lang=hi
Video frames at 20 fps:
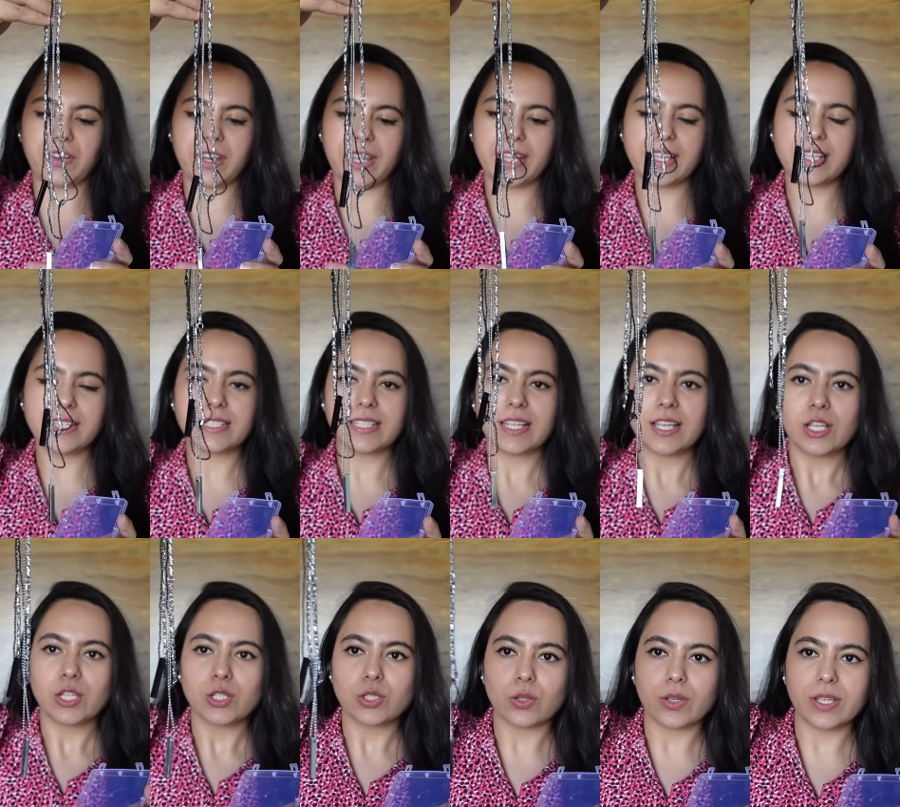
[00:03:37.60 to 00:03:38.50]
रिंग्स
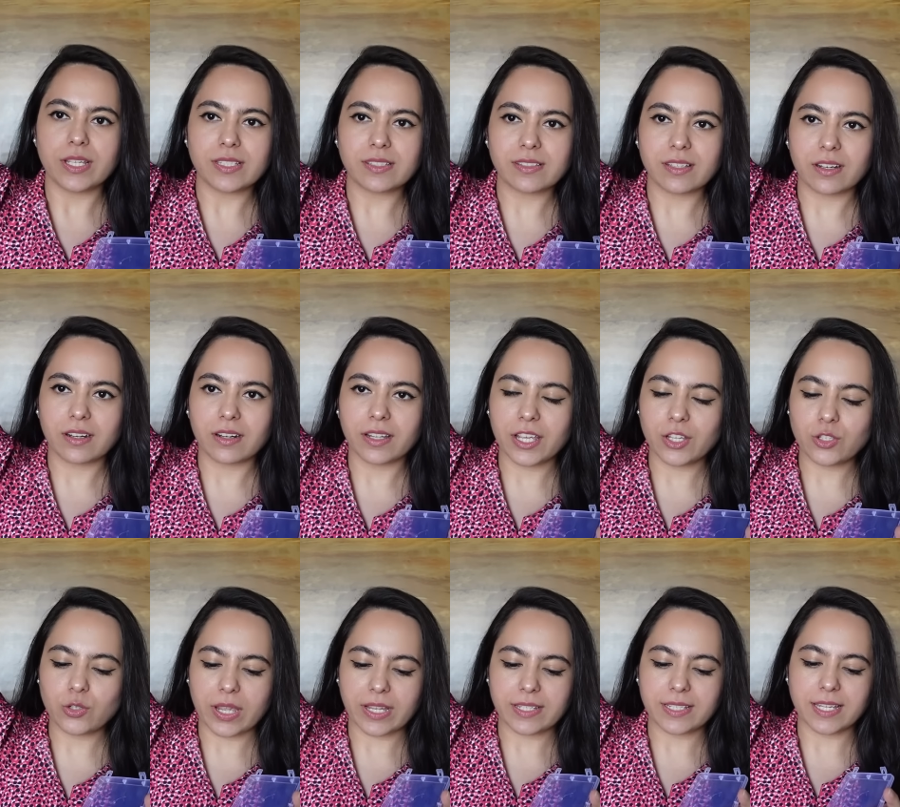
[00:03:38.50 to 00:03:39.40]
सो so, इस तरह के
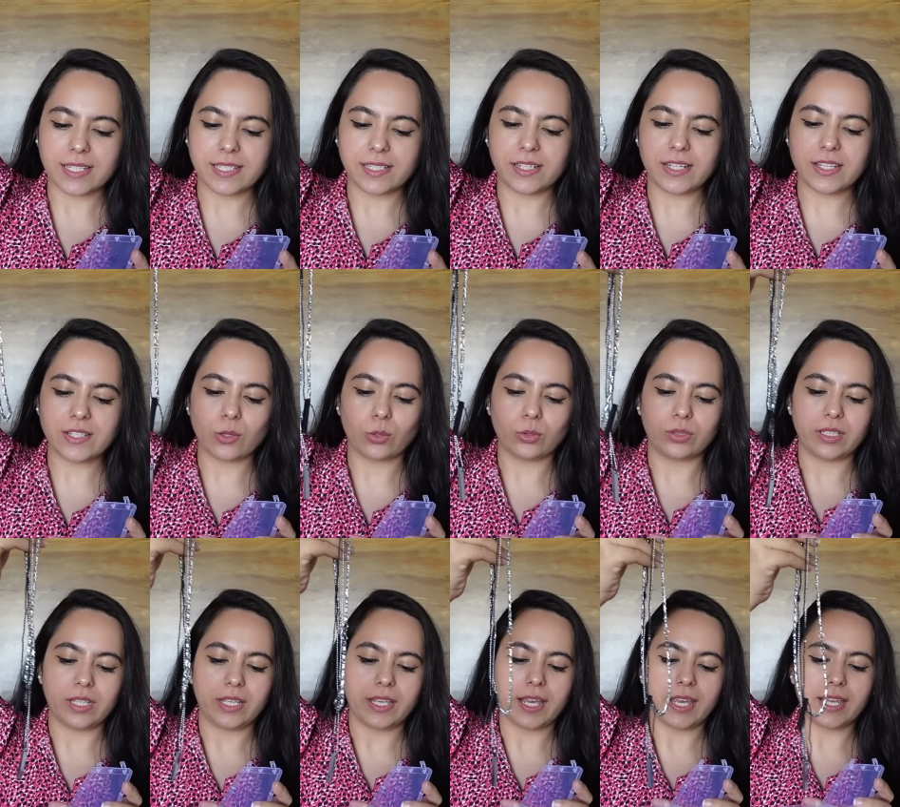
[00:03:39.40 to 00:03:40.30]
जो एक्सेसरीज
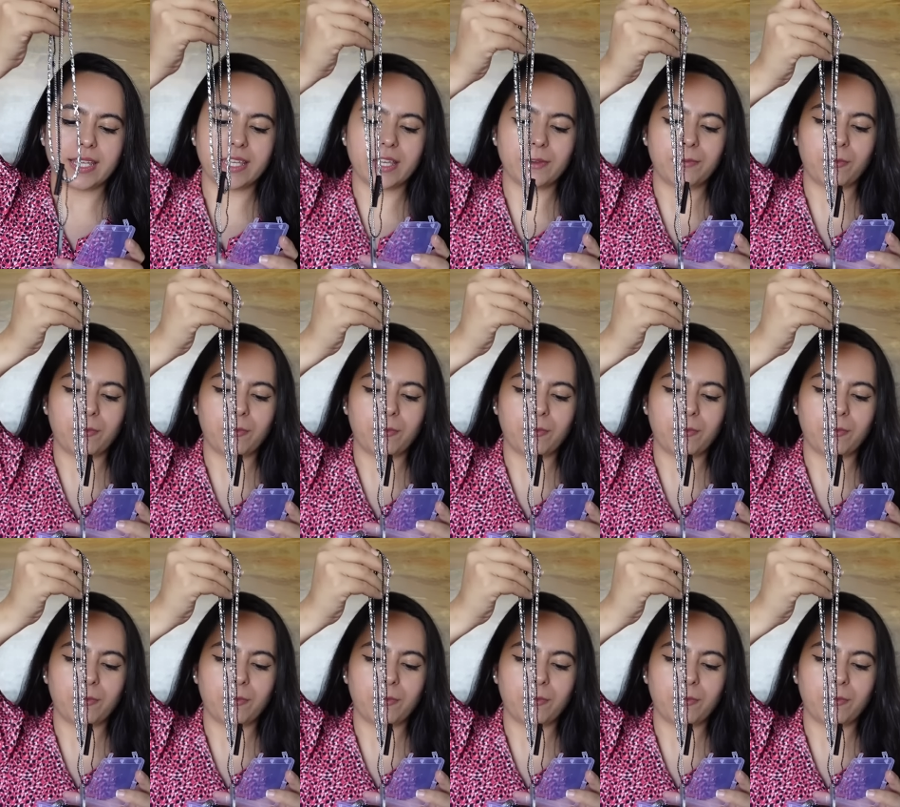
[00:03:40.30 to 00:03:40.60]
होती है ये